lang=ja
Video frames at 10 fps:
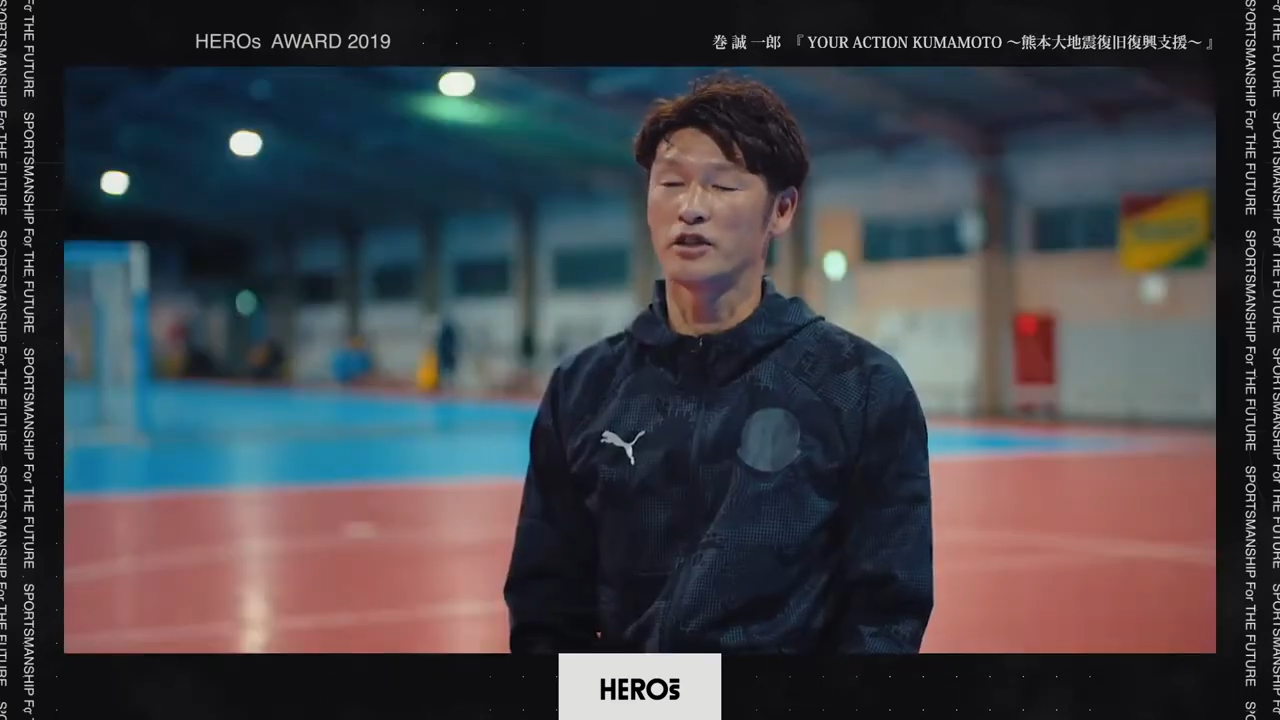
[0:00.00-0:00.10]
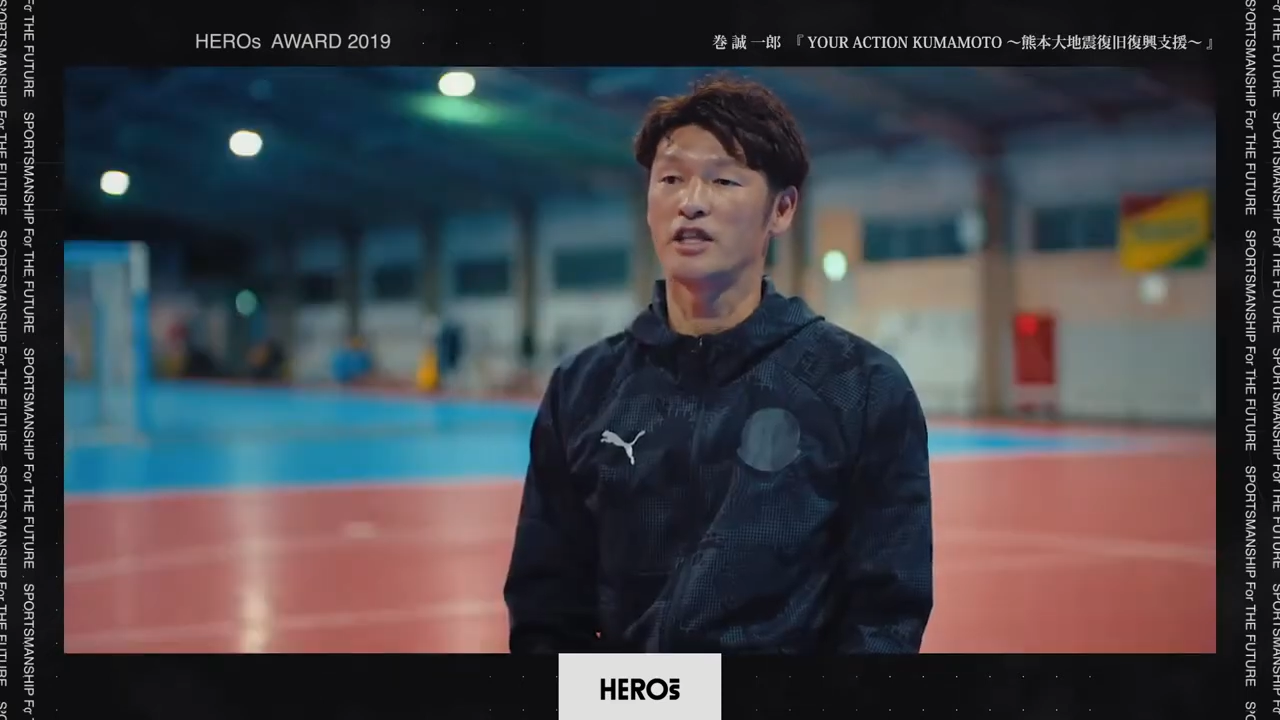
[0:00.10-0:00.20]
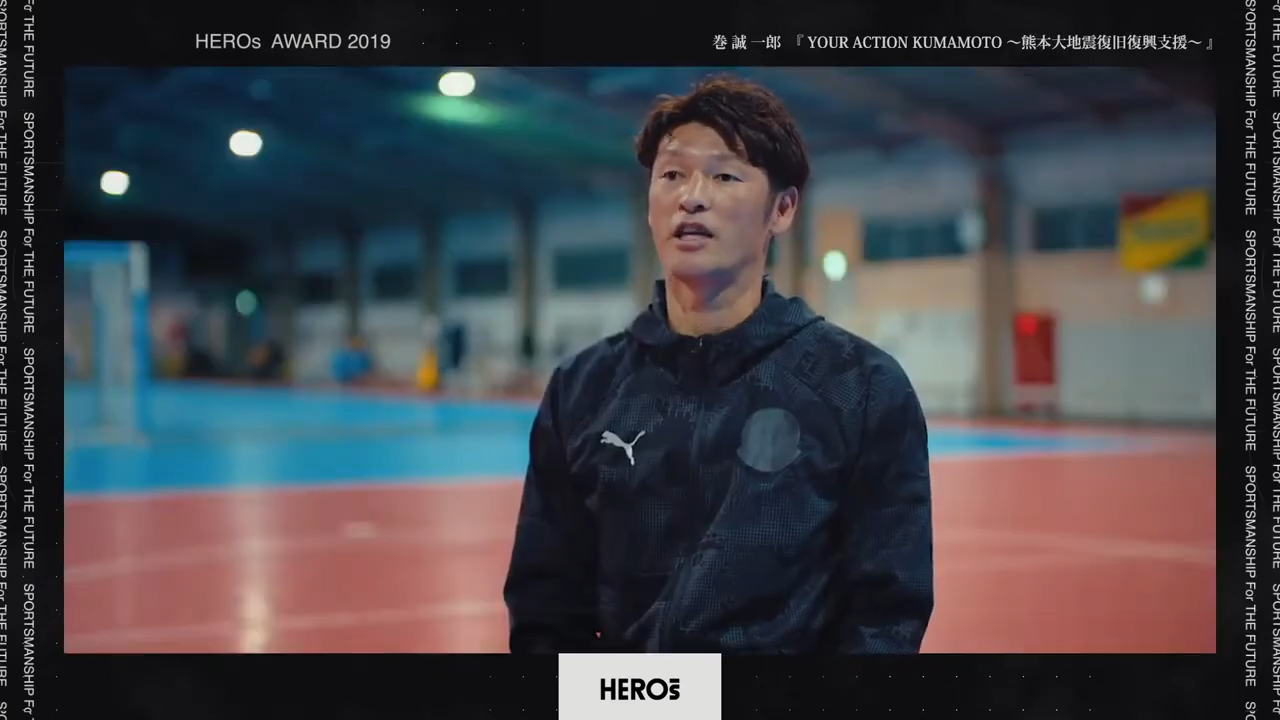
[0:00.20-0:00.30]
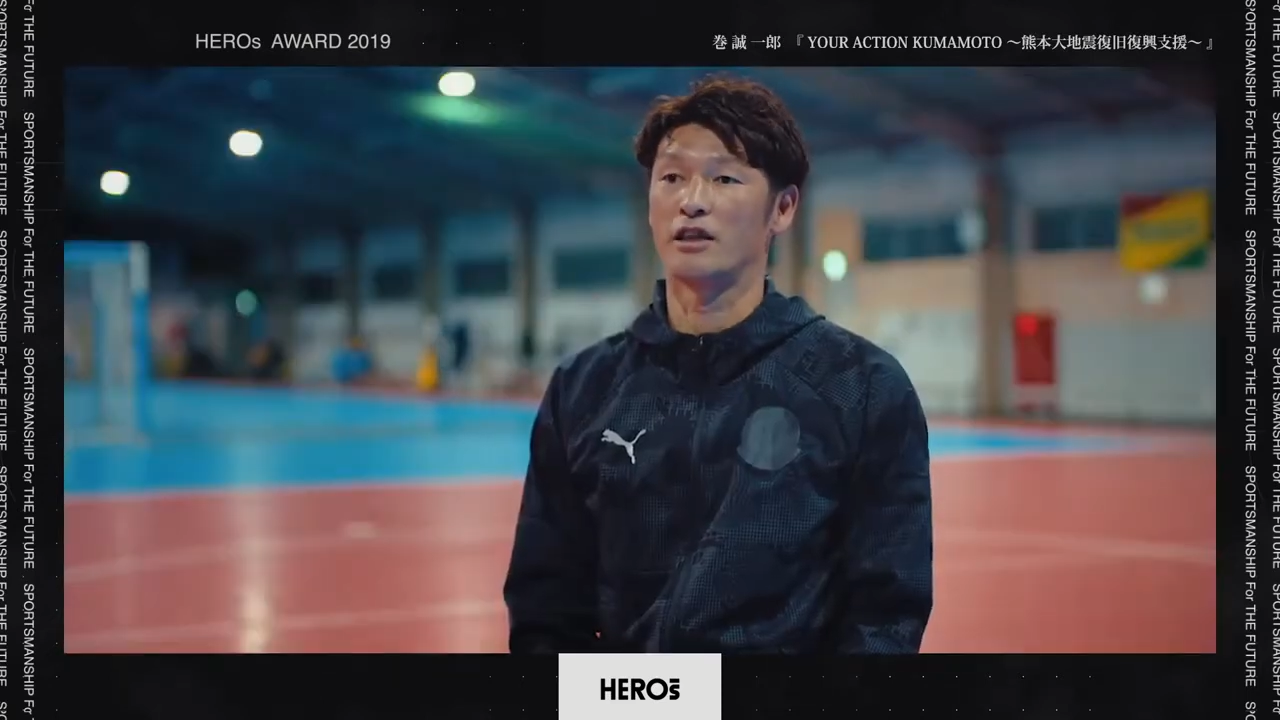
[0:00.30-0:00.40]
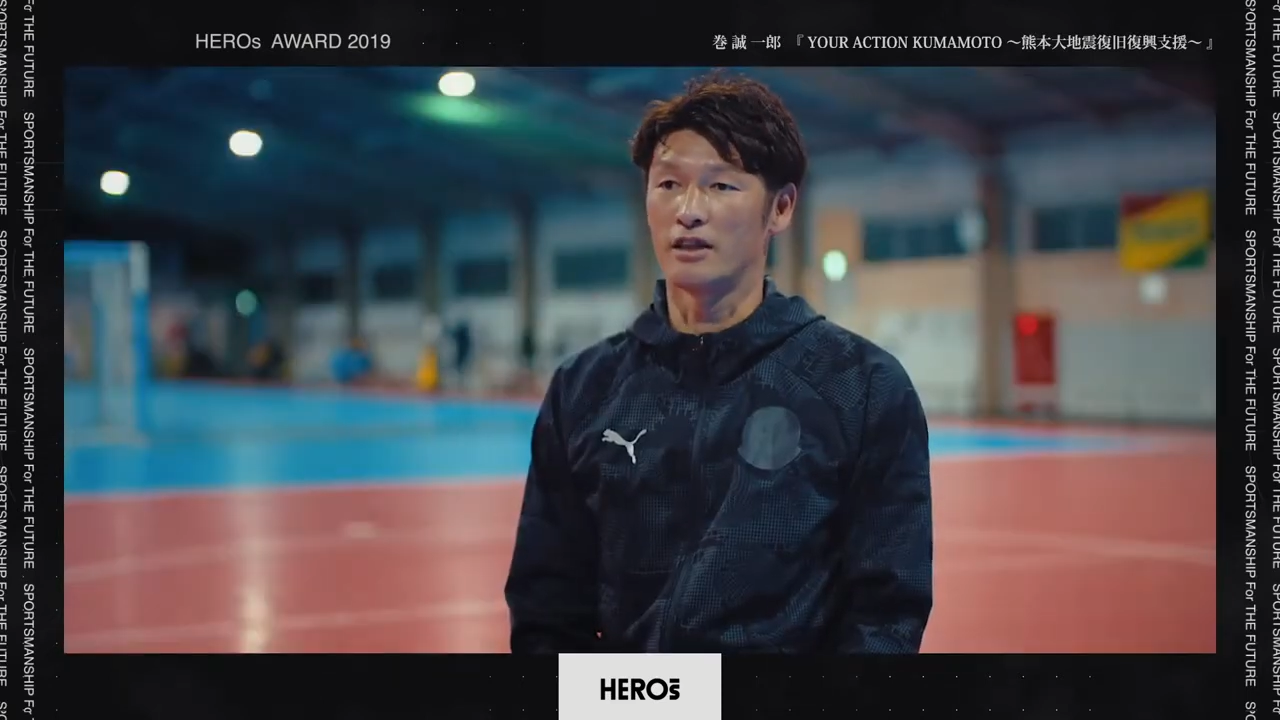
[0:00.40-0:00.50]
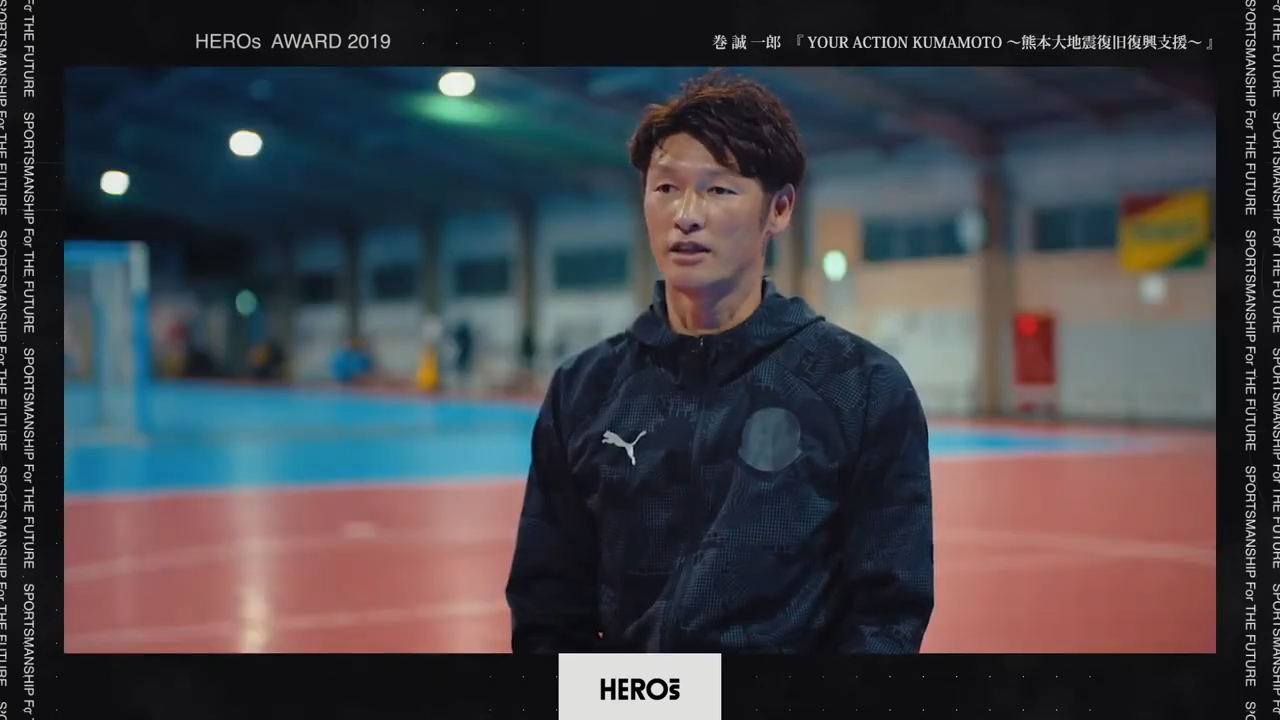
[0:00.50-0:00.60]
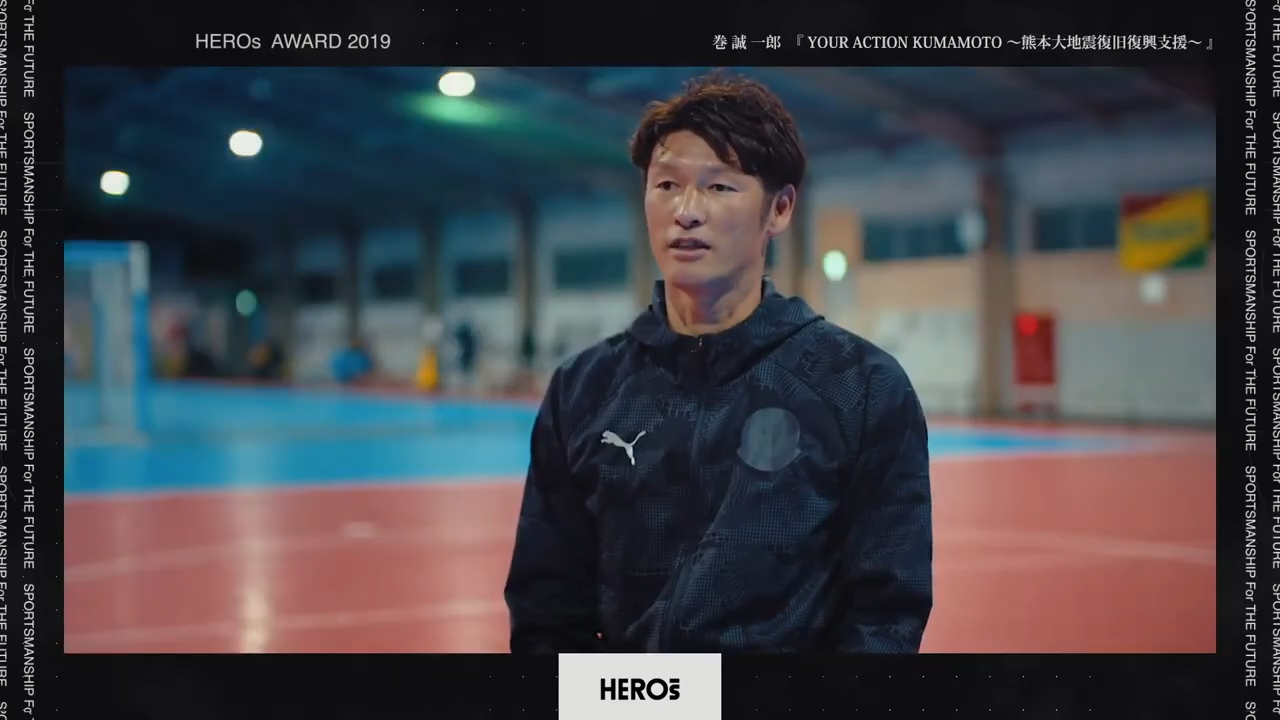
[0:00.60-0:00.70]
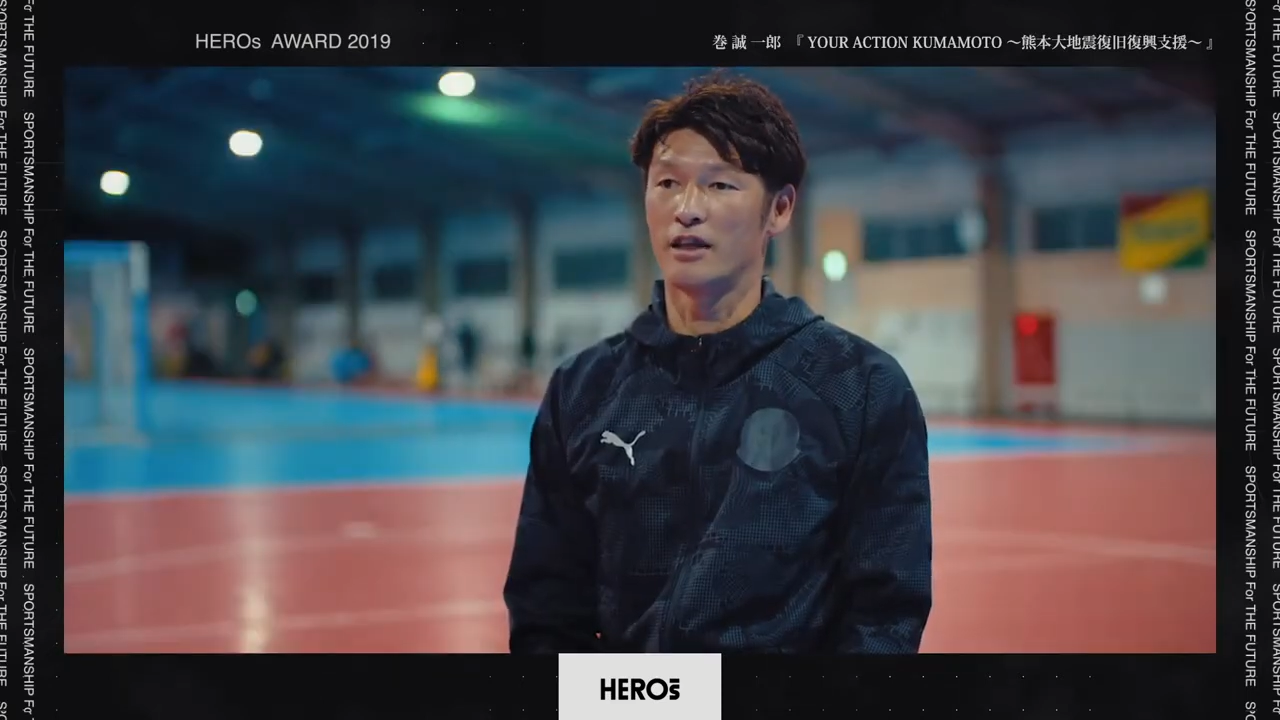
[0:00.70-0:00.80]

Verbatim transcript: 支援